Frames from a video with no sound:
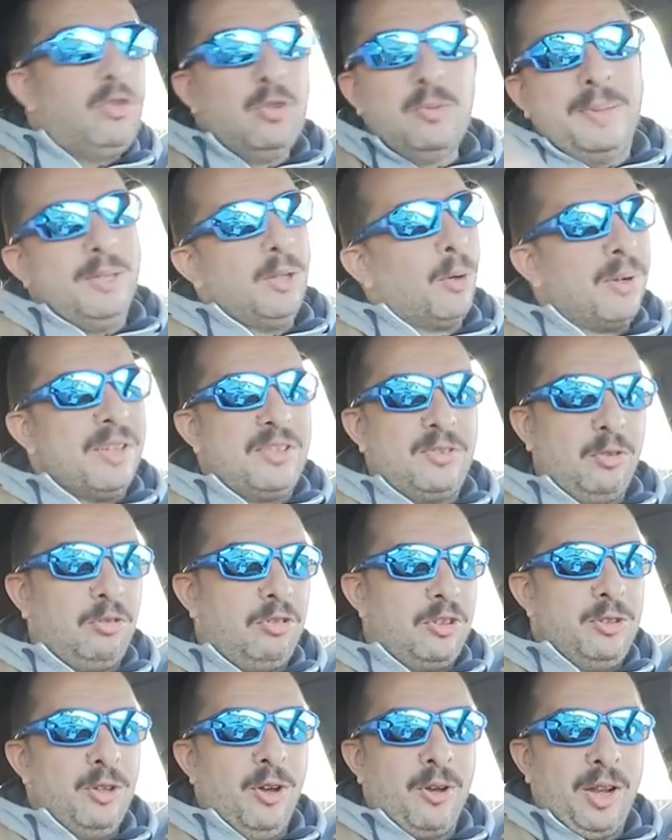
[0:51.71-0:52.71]
Subito questo
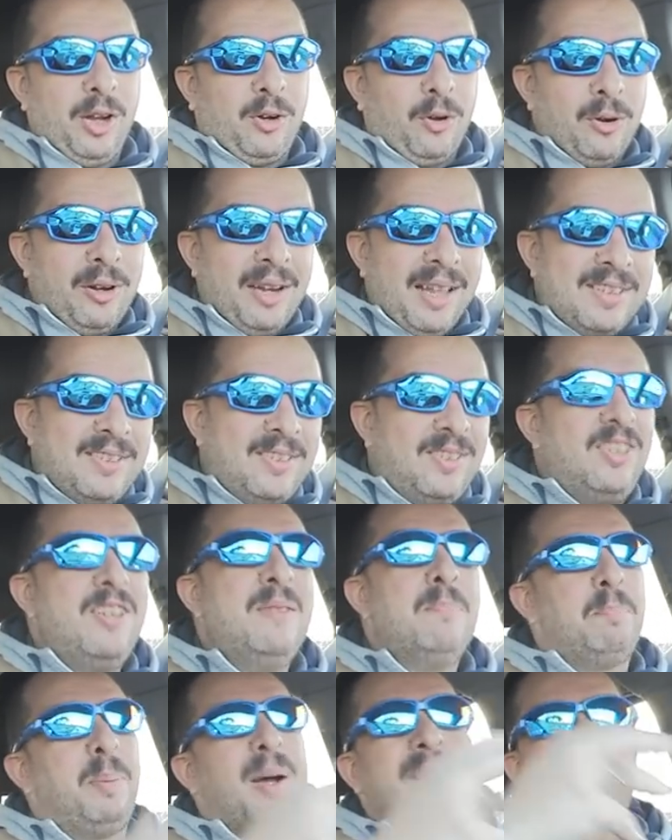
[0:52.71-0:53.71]
signore, con la
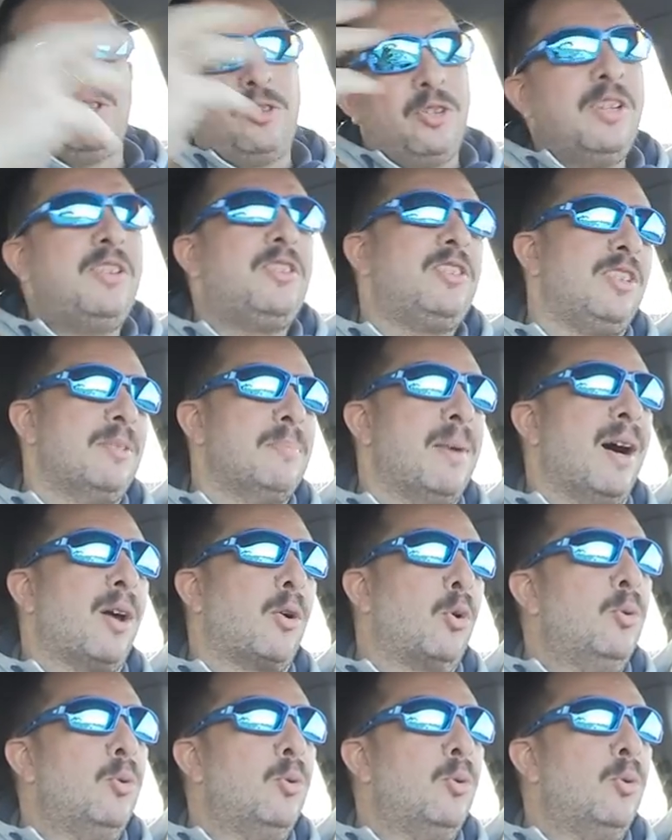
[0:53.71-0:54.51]
simpaticissima